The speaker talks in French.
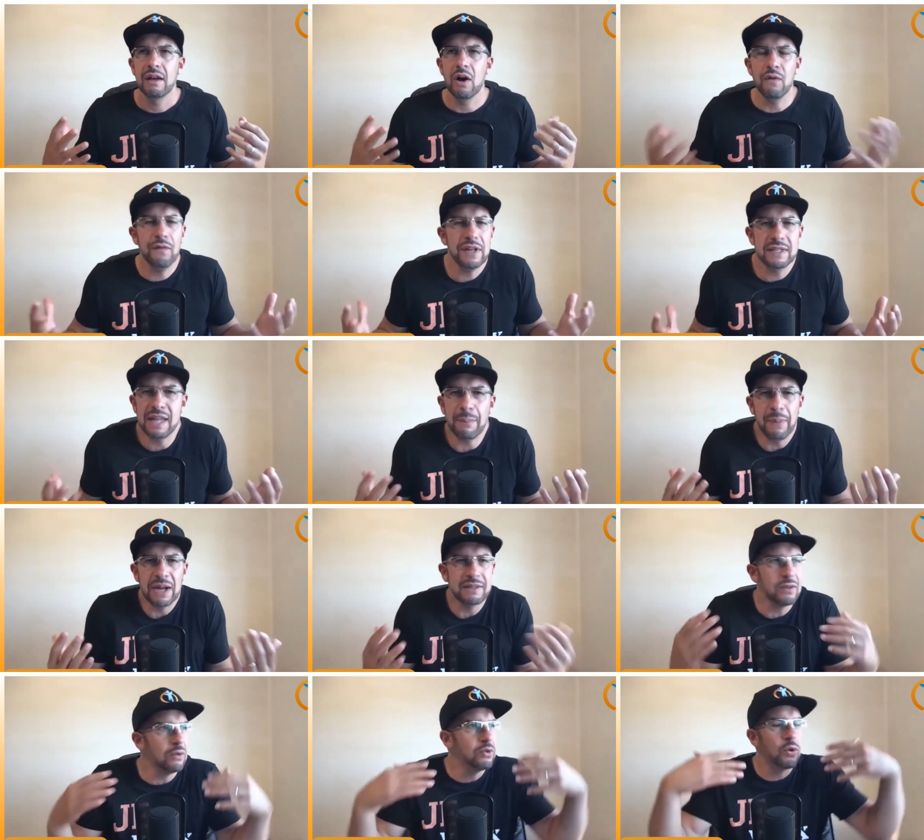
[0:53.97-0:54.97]
en fait, t'as pas
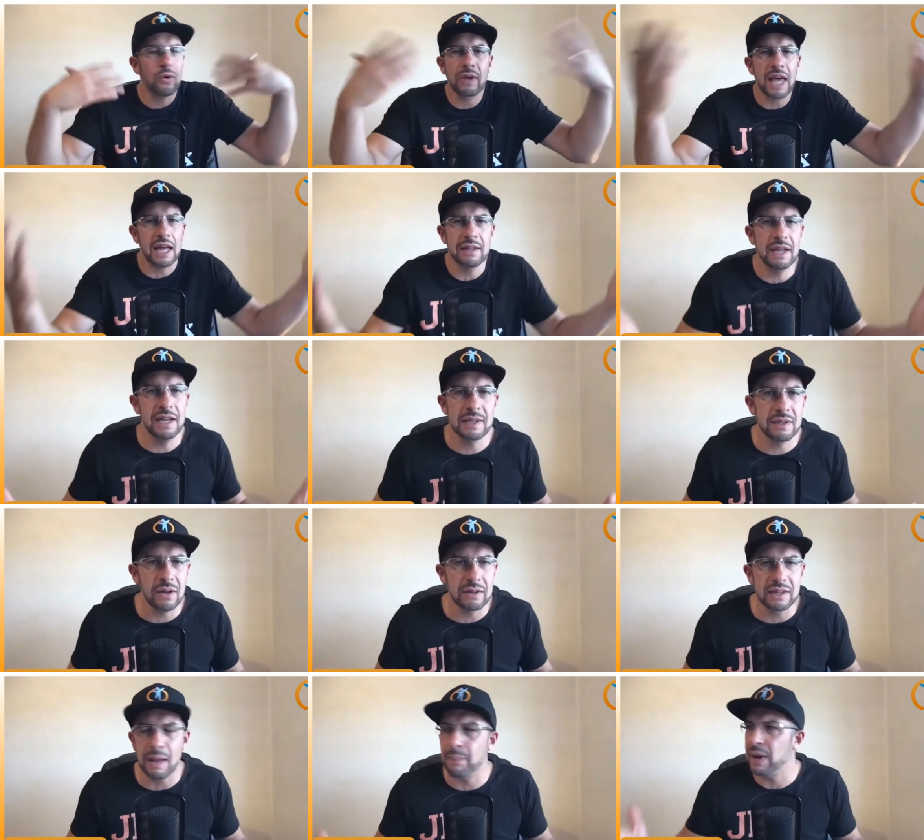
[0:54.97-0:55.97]
le temps de regarder les
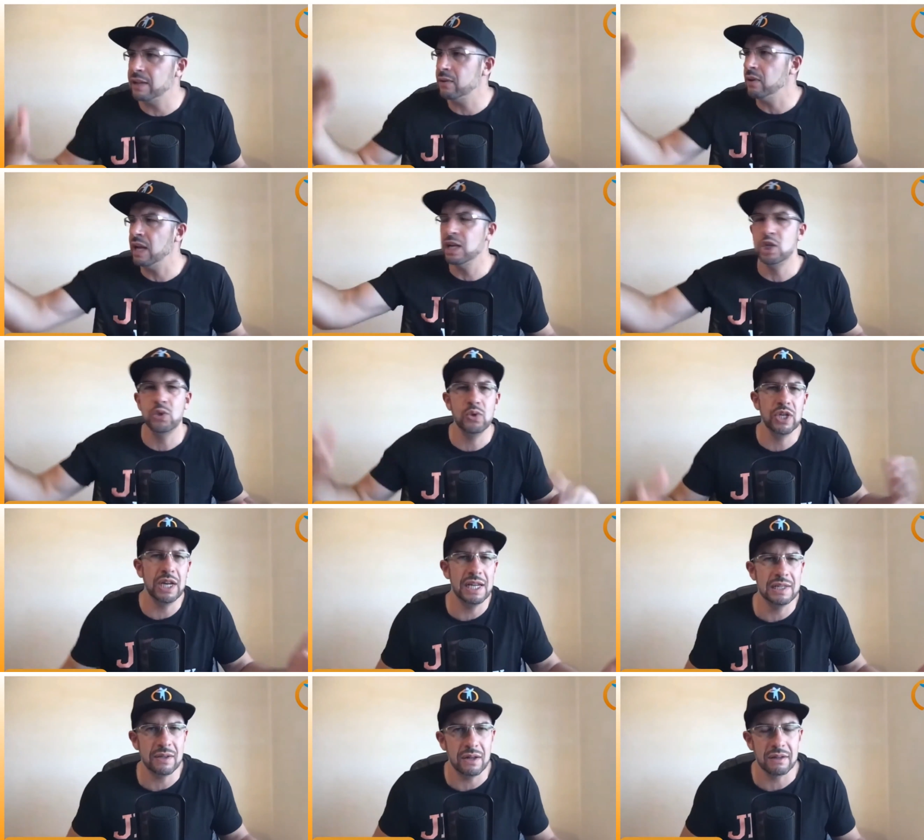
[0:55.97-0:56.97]
autres, t'as pas le temps d'aller juger
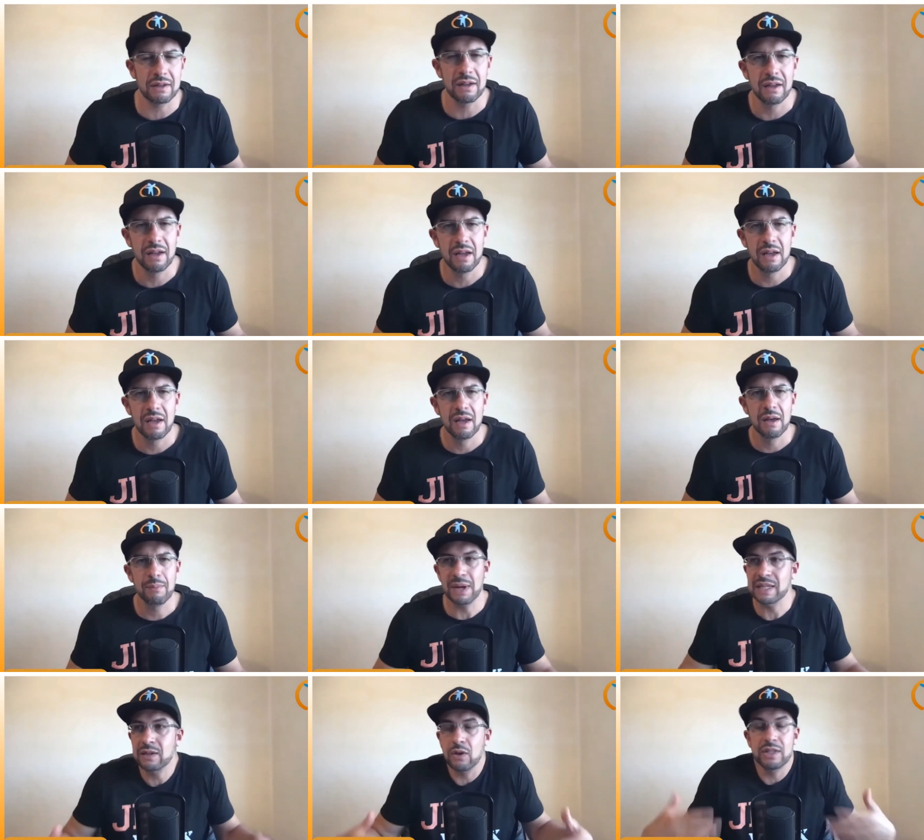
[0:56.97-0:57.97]
les autres.
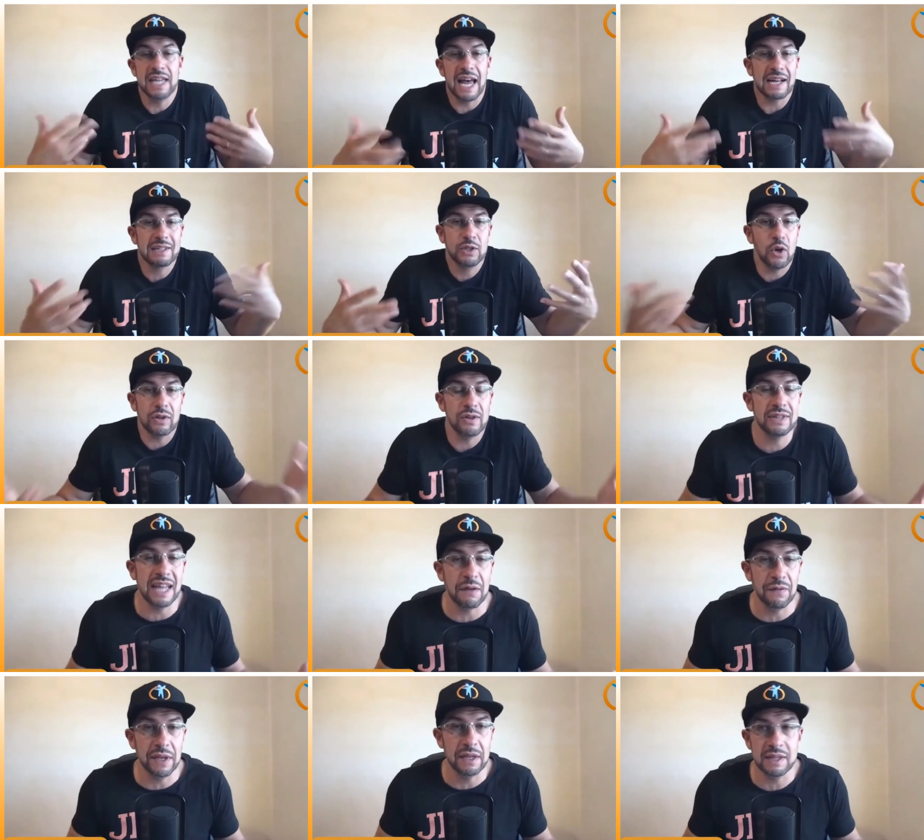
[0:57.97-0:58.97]
Parce que tu es acteur de
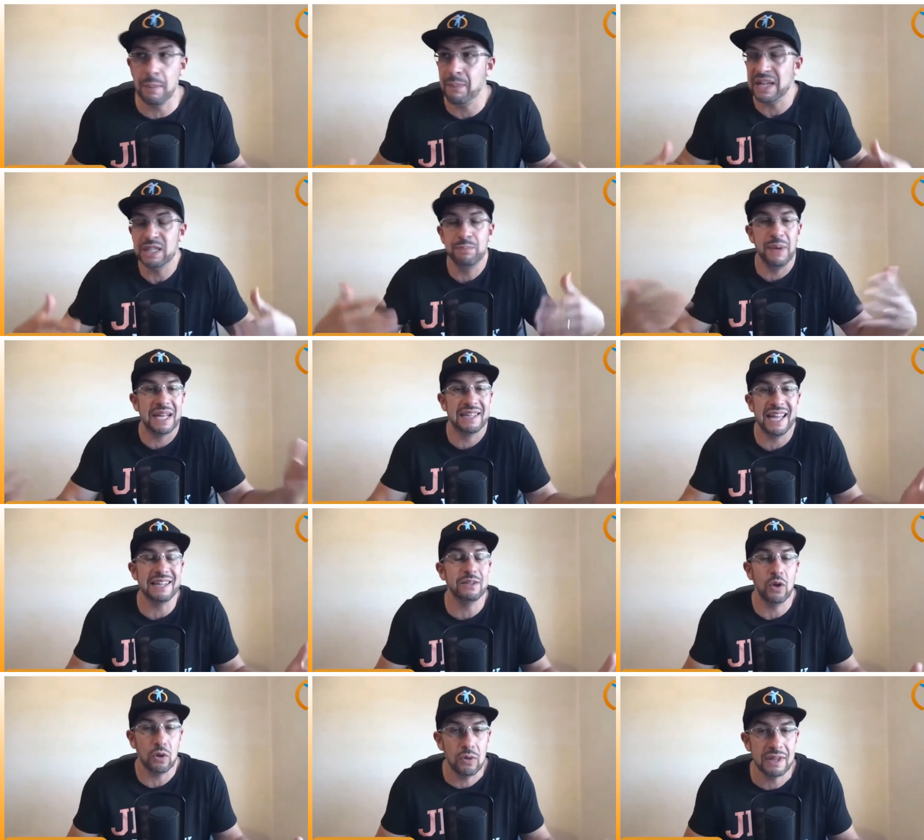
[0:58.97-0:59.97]
ta vie, t'es pas
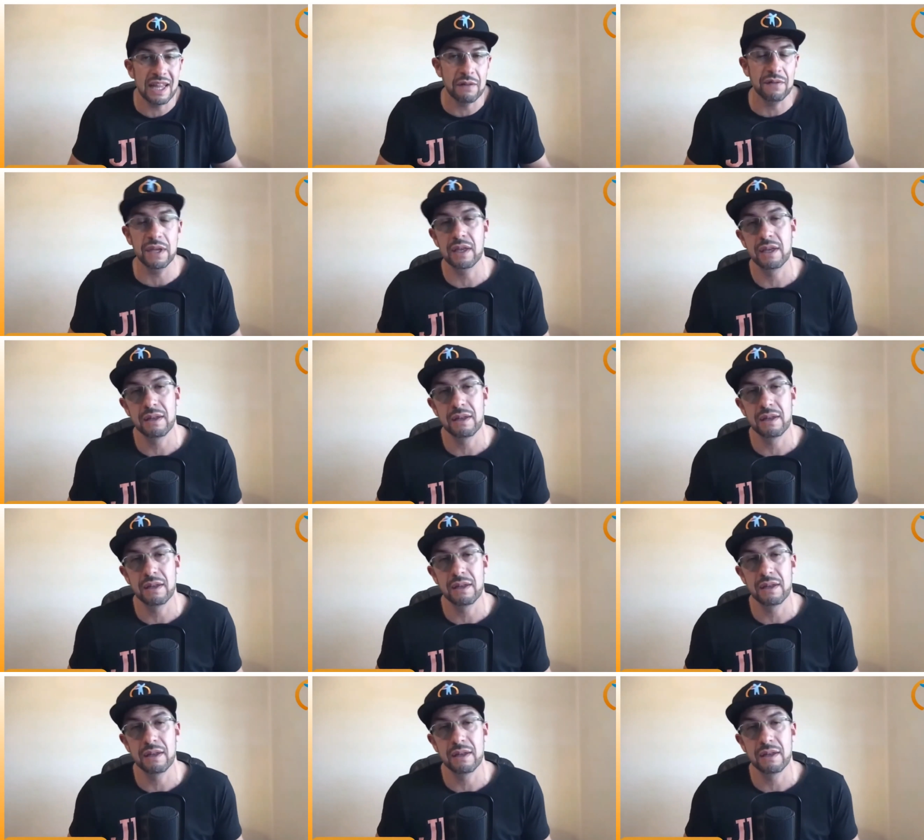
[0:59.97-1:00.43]
spectateur de ta vie.